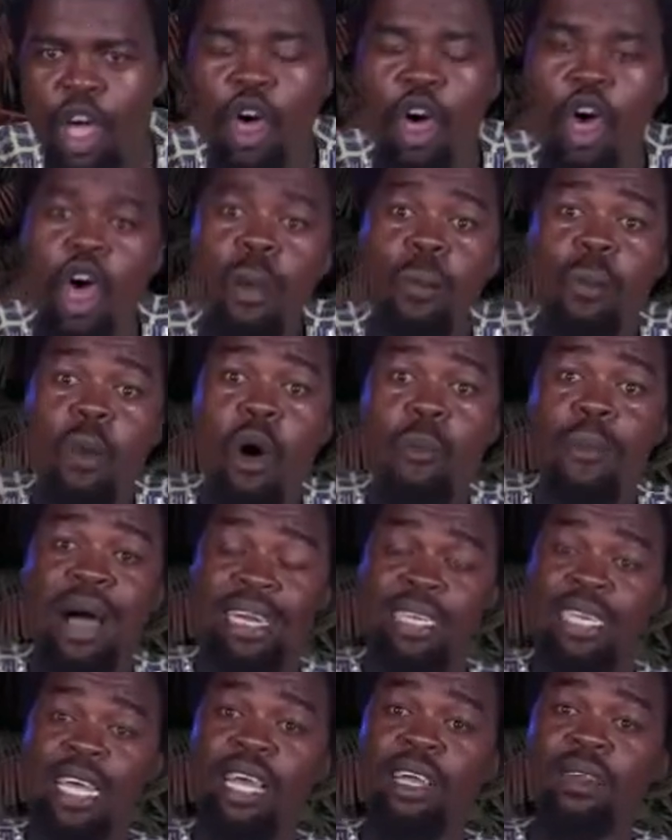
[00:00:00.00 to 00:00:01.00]
Un beau
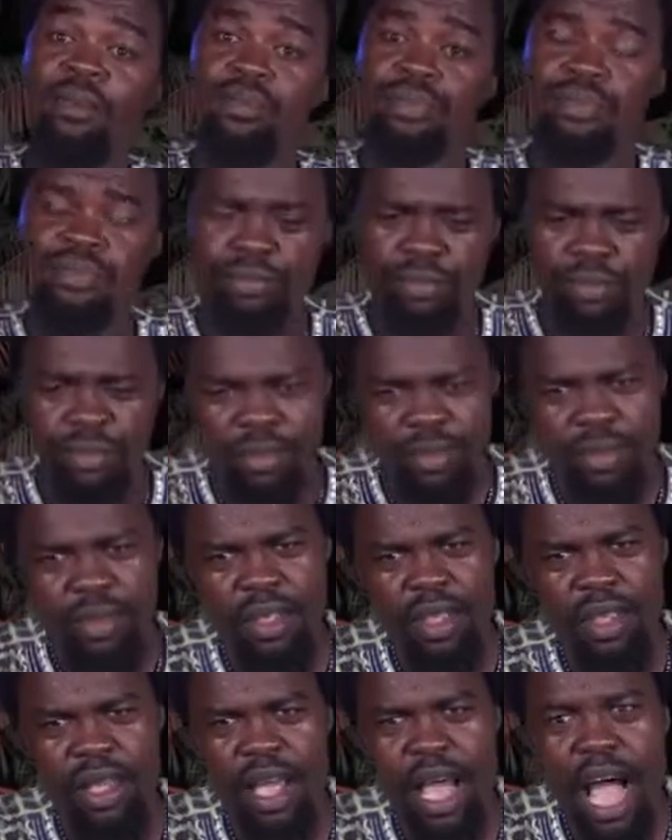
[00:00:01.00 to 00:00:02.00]
matin,
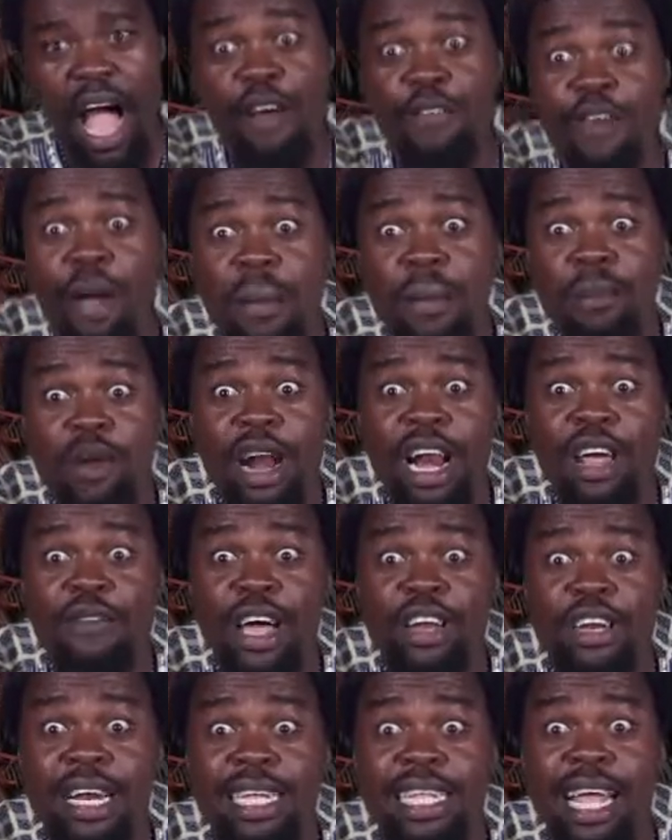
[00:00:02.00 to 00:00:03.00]
avant même le
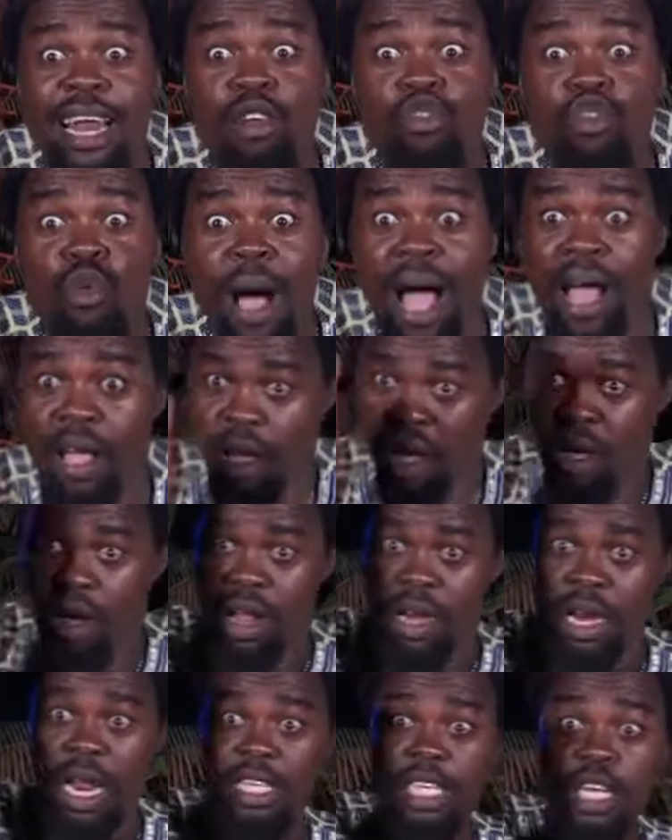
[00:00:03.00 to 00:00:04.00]
réveil de Ntouba, Touba,
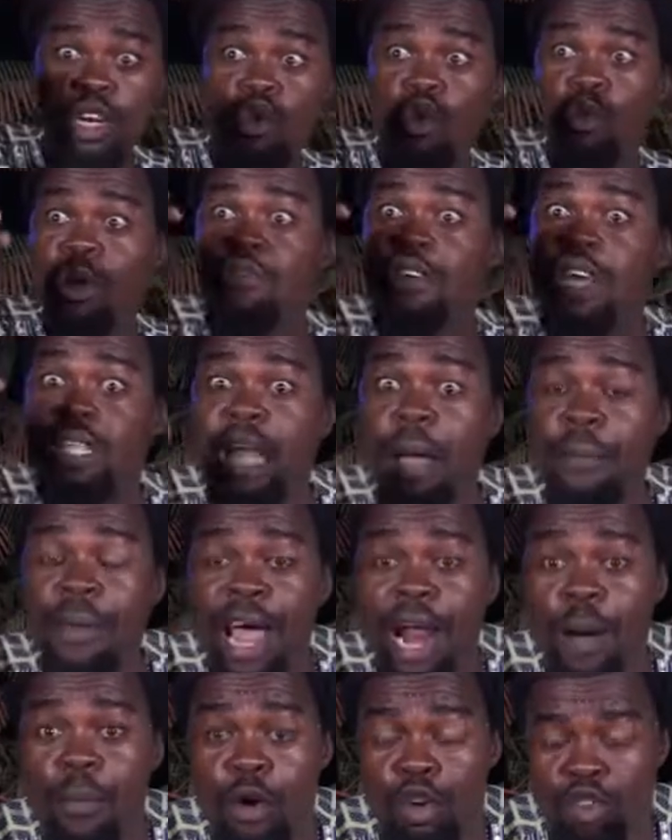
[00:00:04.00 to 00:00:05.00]
Nazindungouba vient taper
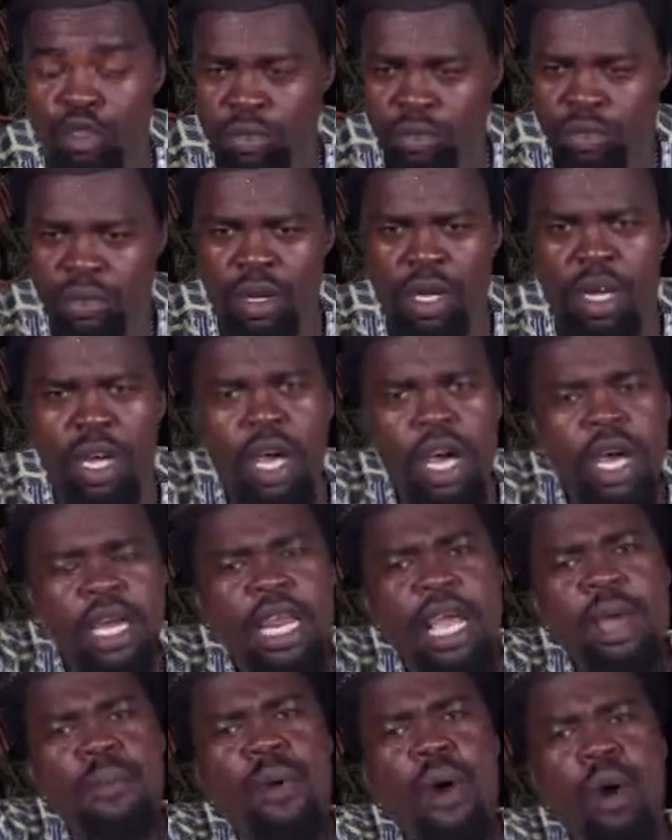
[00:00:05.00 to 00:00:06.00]
à la porte. Il
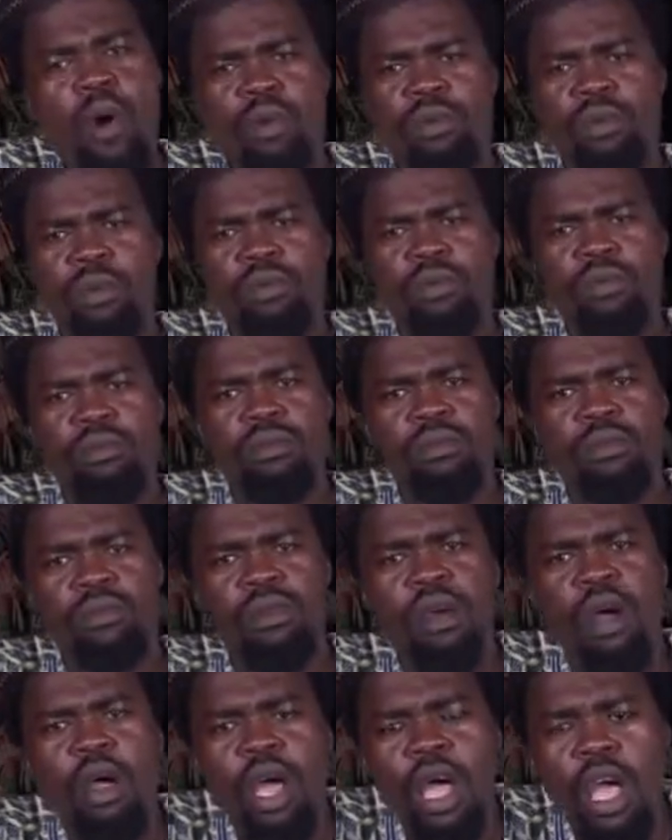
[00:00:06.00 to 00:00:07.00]
dit, bon,
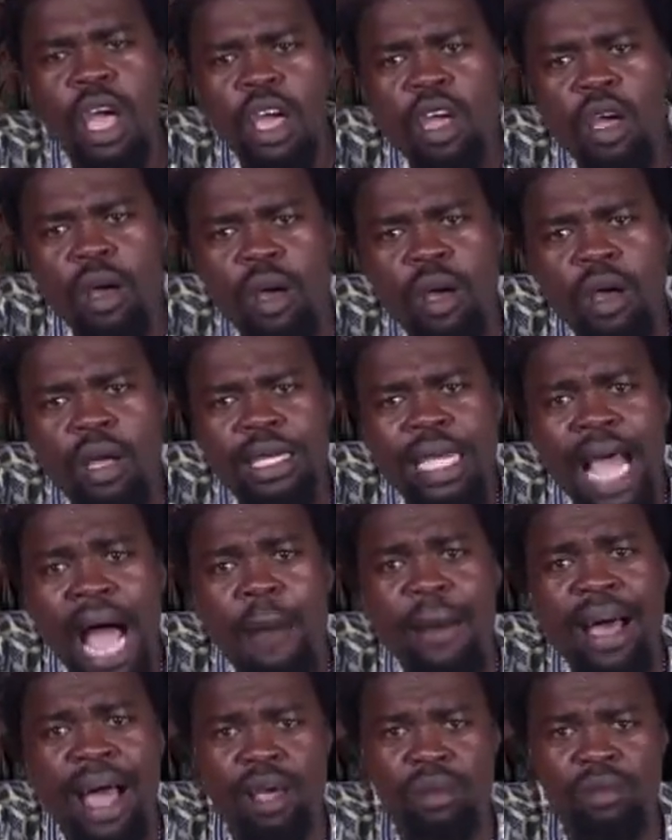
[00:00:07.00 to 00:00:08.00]
euh,
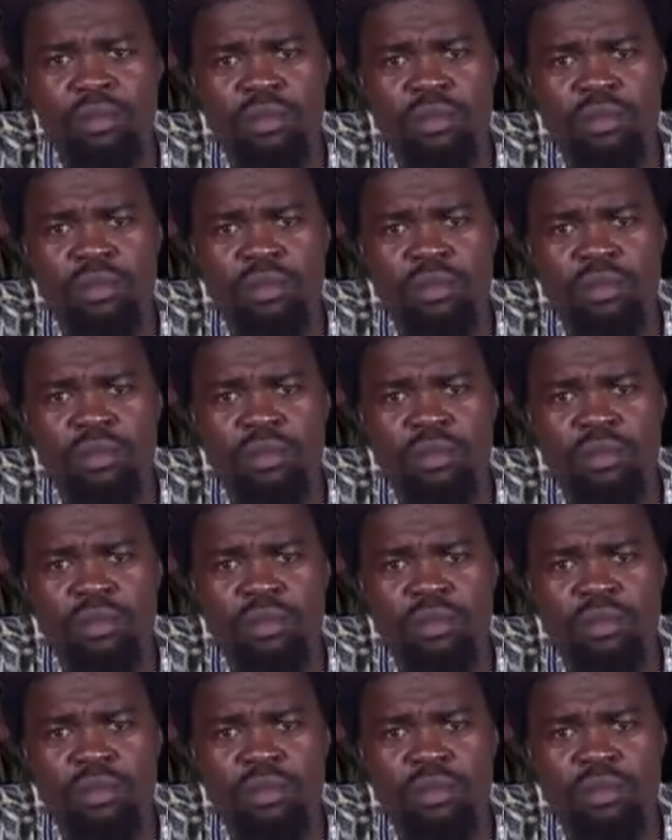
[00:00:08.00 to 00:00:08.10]
Yaba,